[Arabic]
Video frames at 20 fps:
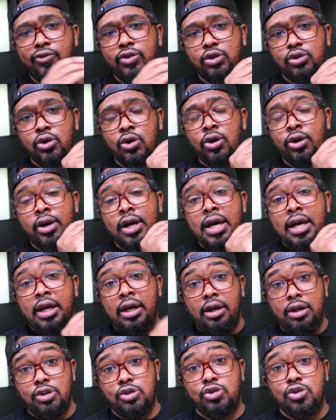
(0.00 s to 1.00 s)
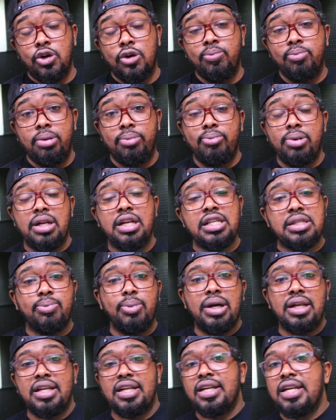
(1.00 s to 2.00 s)
في طور الزومبي
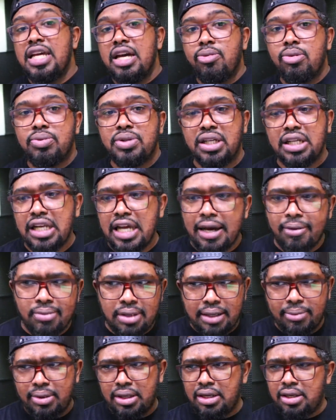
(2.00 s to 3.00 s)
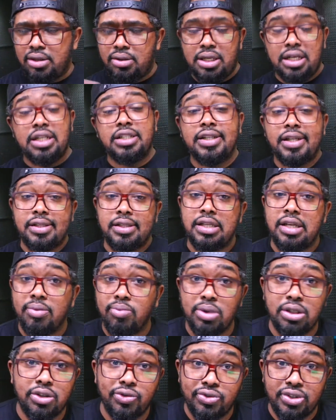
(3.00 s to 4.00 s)
بالنسبه للعبه بشكل عام للامانه انا شخصيا
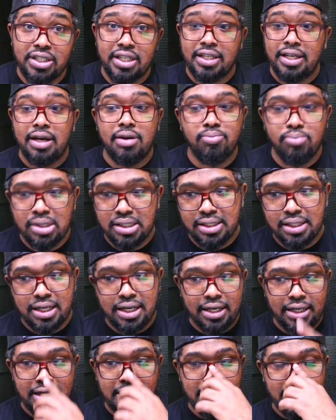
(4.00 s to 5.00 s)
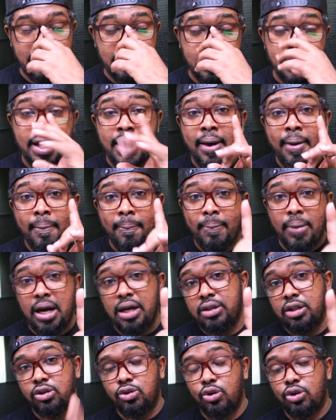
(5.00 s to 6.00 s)
ما شفت شيء حمسني عليها ما
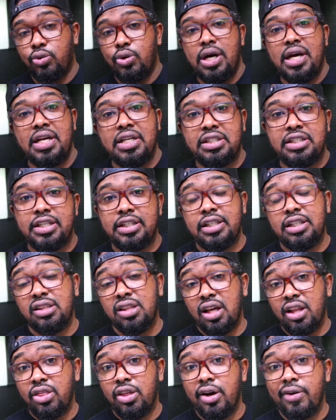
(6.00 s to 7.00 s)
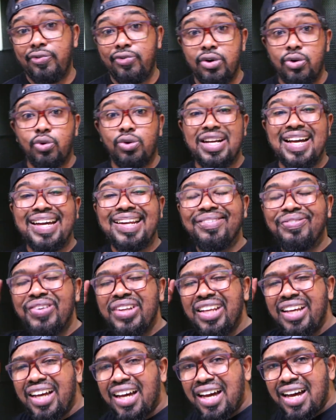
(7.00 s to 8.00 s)
عدا طور واحد جديد اضافوه وكان
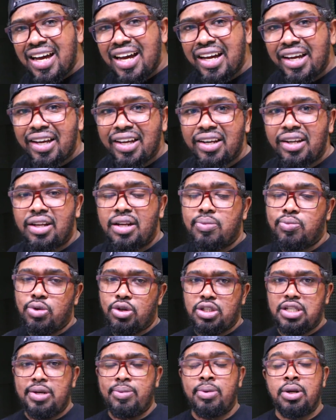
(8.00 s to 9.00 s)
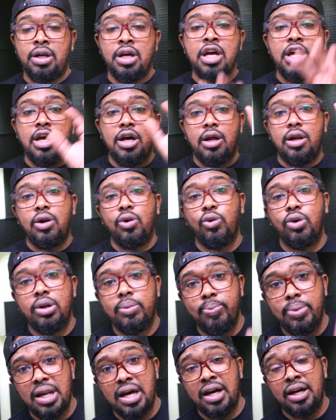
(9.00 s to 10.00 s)
في اخر المؤتمر اللي هو
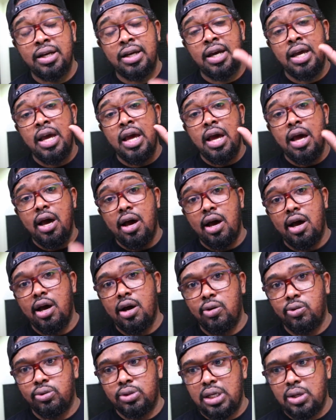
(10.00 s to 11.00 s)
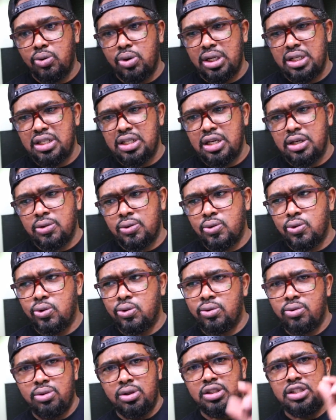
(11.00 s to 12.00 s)
البلاك اوت او خلينا
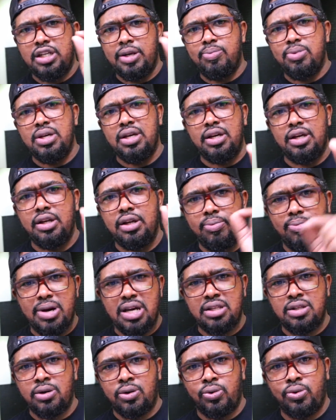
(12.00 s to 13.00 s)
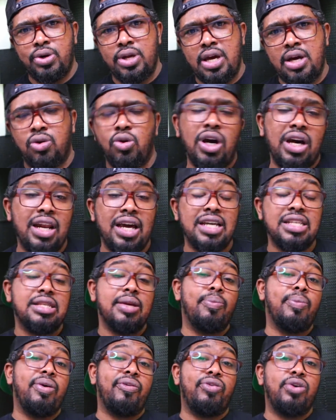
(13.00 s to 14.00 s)
نقول شبيه الباتل رويال وعلى
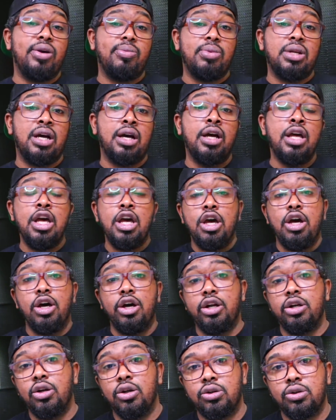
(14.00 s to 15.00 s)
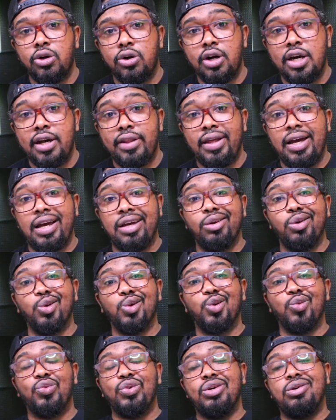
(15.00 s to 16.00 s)
حسب ما فهمنا ان الطور هذا
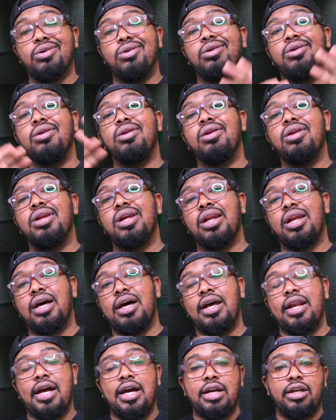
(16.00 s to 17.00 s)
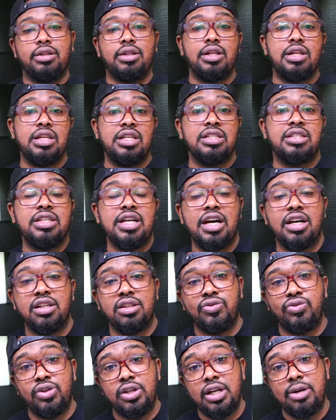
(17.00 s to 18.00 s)
حيحطوا فيه كل الخرائط اللي
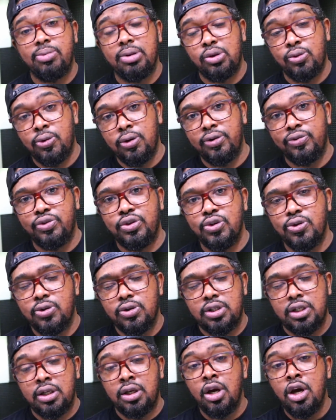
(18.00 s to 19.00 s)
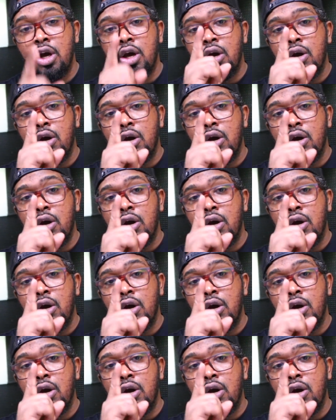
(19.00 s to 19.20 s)
انشهرت في لعبه كول اوف ديوتي